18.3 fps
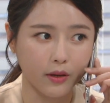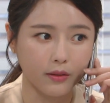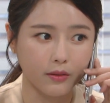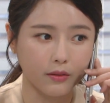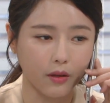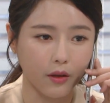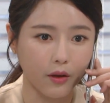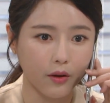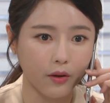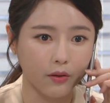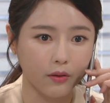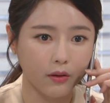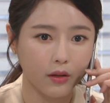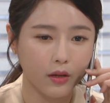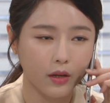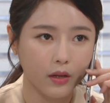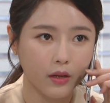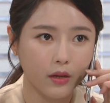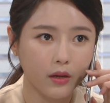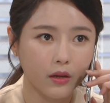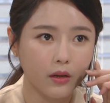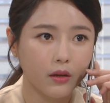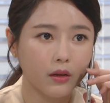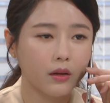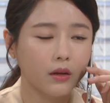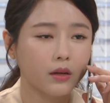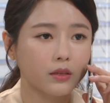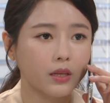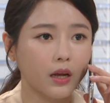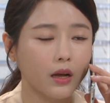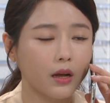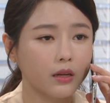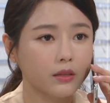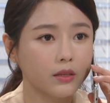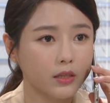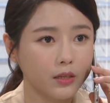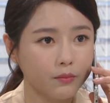있어요.
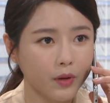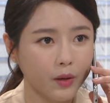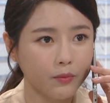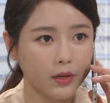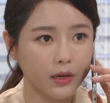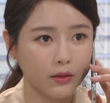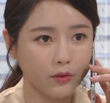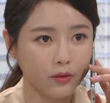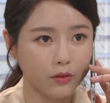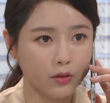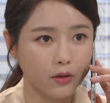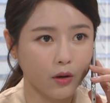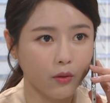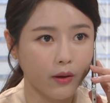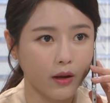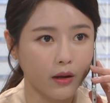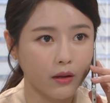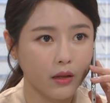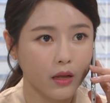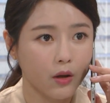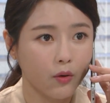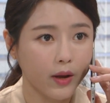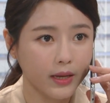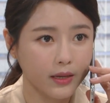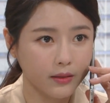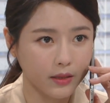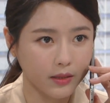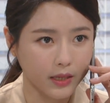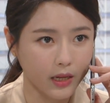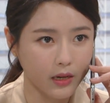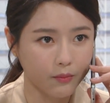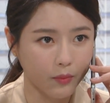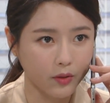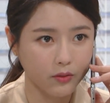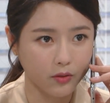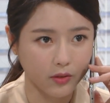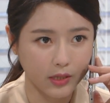제가 늦은 밤이라도 들어와 확인해 제일
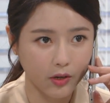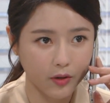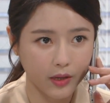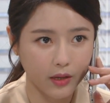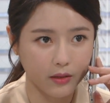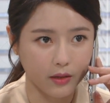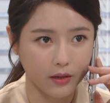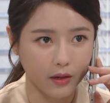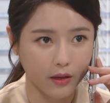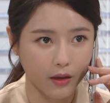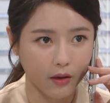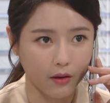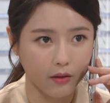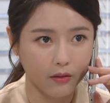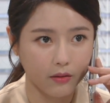먼저 처리해 드릴게요.